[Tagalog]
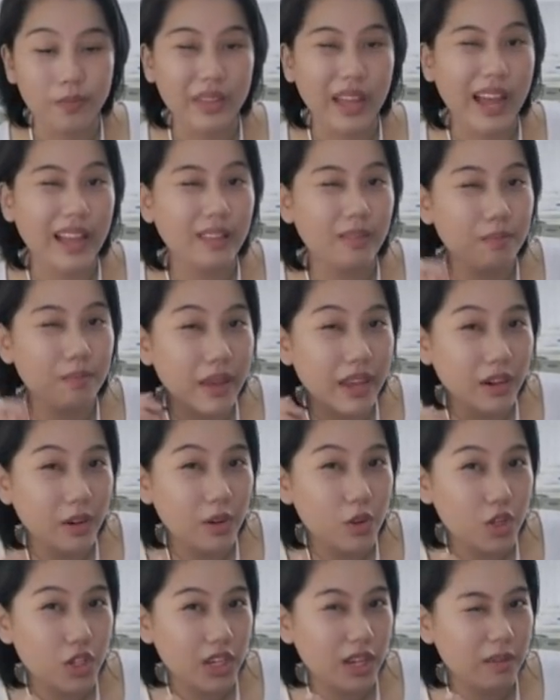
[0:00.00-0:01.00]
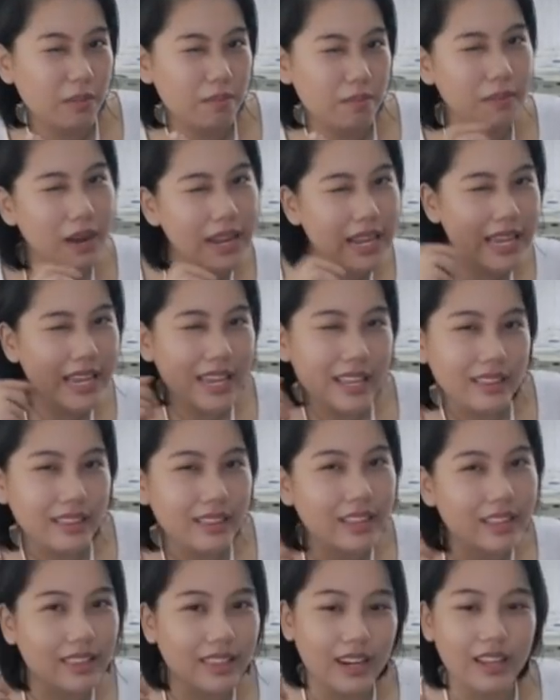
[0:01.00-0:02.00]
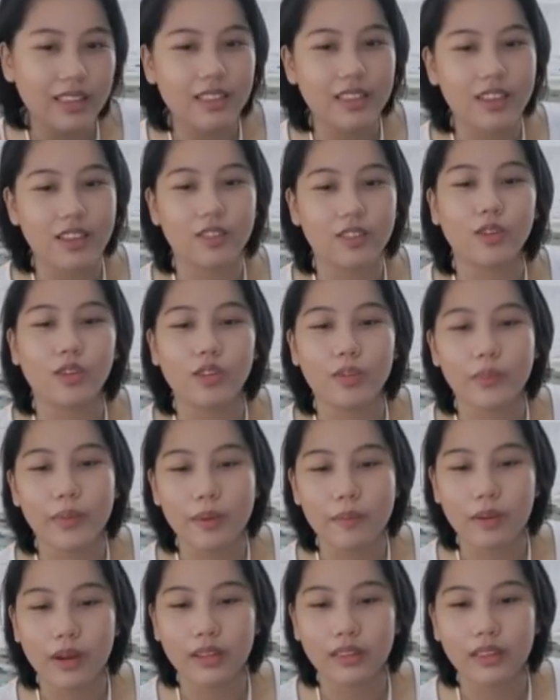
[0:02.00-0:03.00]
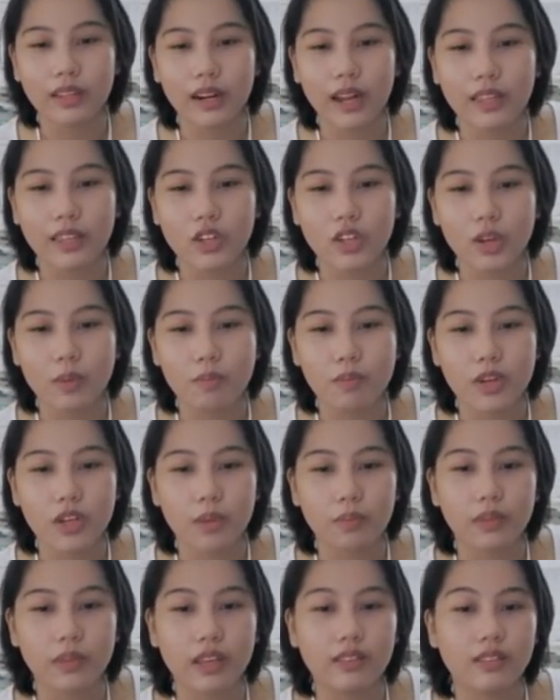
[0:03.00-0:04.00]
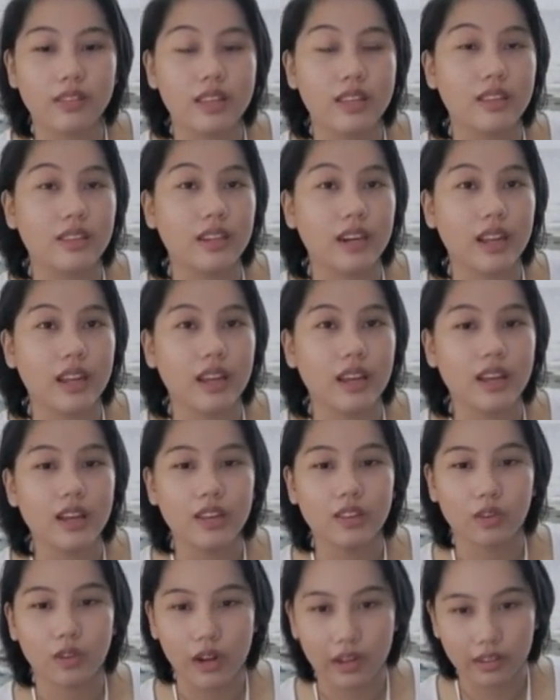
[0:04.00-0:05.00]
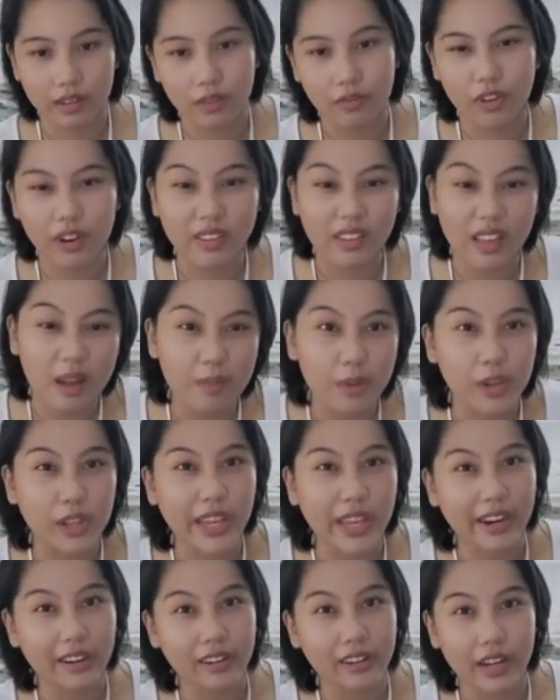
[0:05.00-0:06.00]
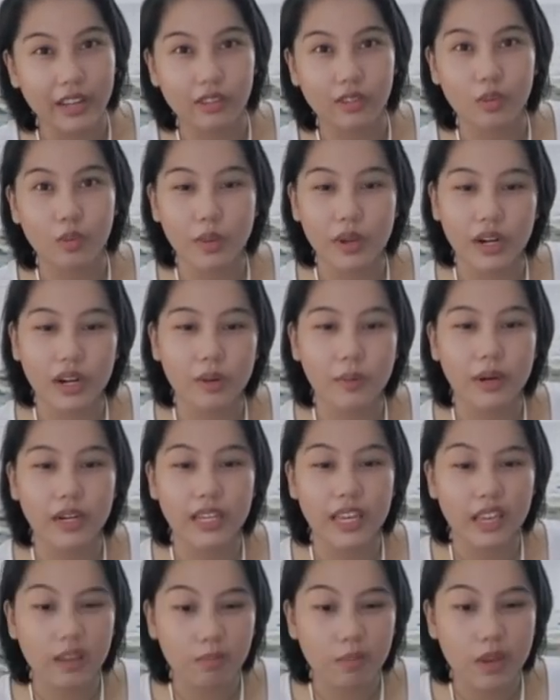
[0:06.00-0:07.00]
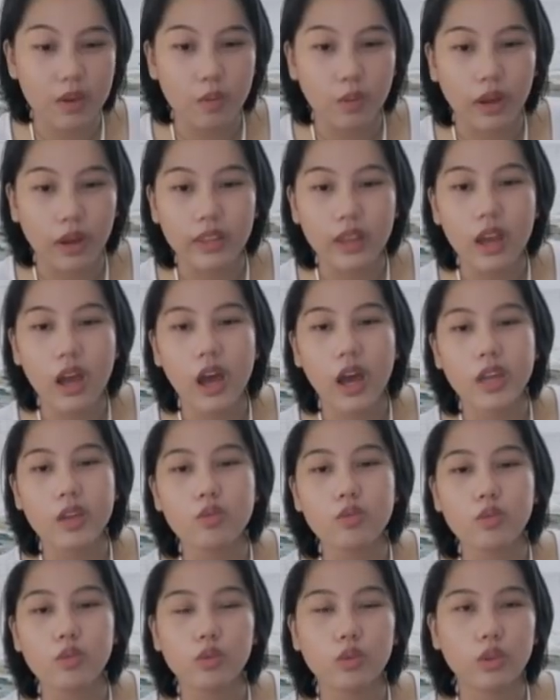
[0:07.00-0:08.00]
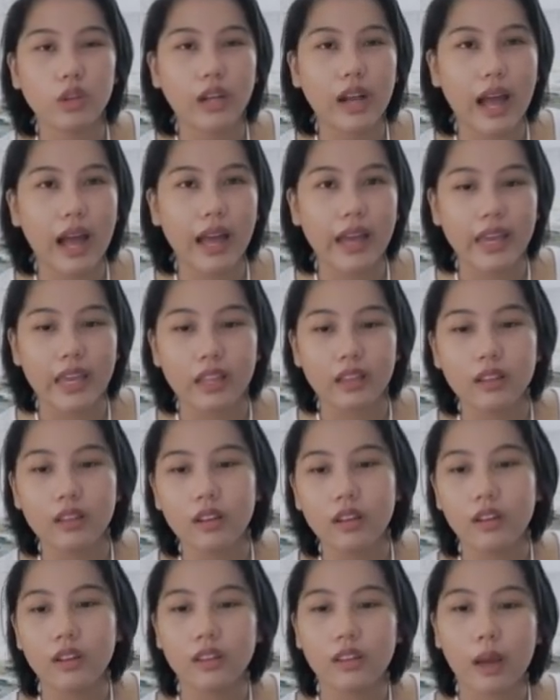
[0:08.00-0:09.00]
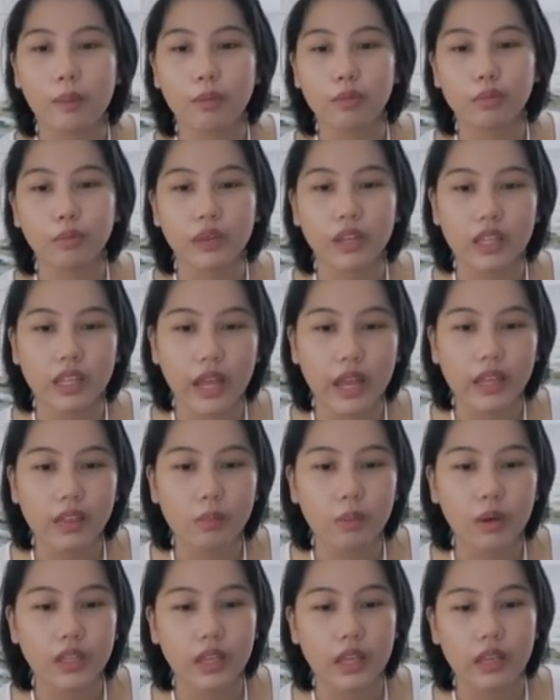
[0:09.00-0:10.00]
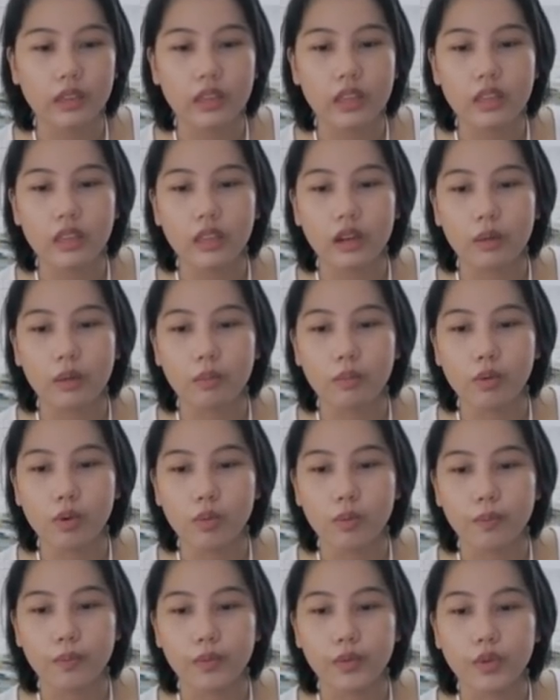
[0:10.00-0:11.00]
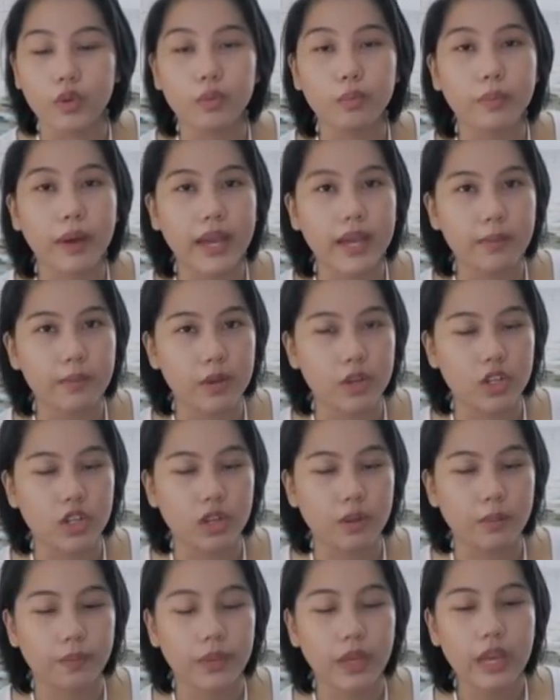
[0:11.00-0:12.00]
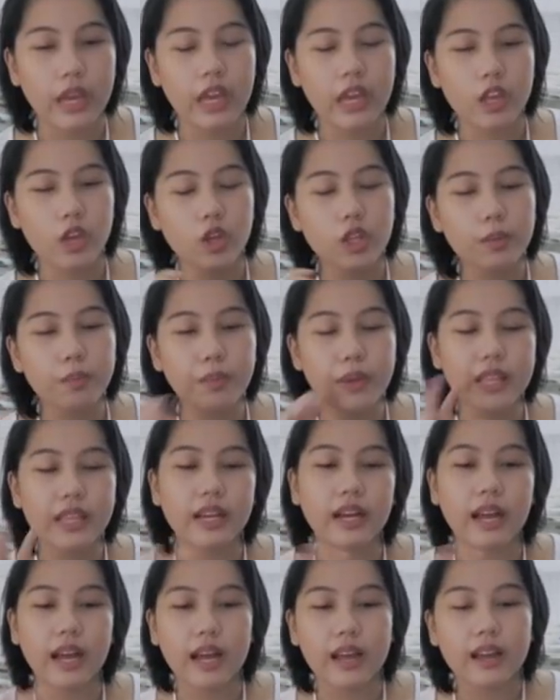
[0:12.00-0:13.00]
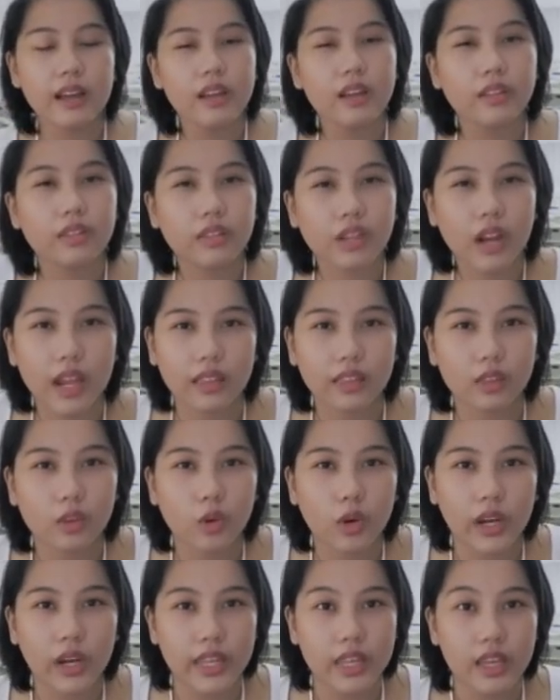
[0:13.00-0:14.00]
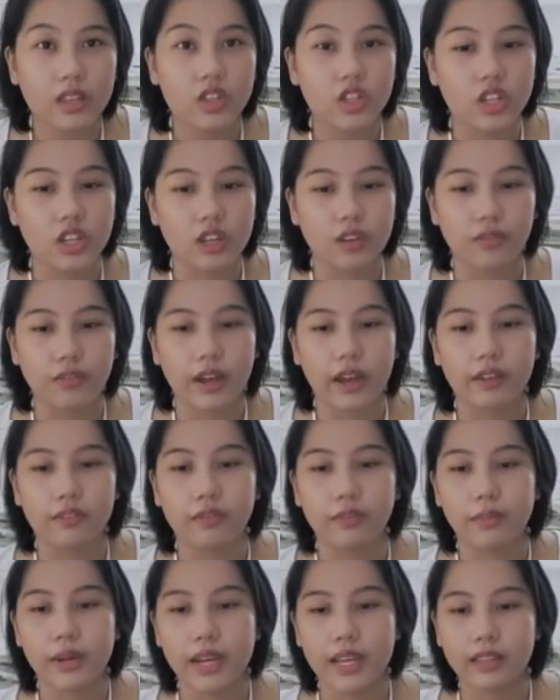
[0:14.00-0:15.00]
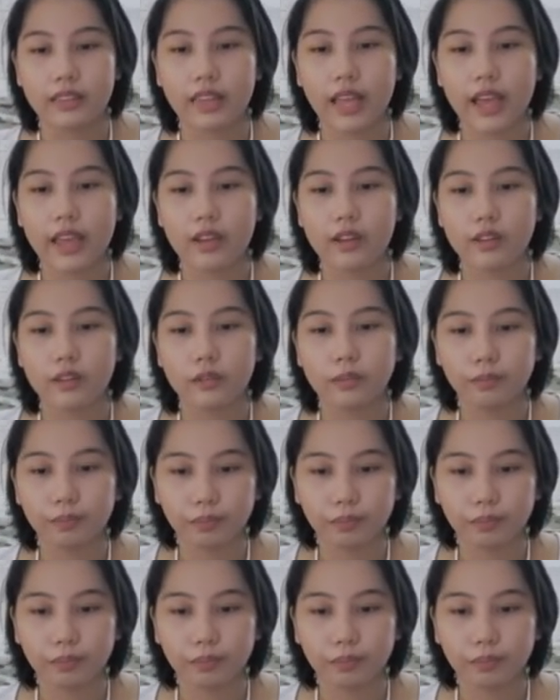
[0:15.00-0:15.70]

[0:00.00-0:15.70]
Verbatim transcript: At mayroon siyang maliit na trick dito. No? May mga tirada siyang bishop takes D3. No, let's say for example, careless, tumira naman king B1. Ayun no, kain. Tapos pag kinain ng mga knight D3, boom, goodbye bishop. Yun ang pinaka-threat ng kanyang G5. Balik tayo, no?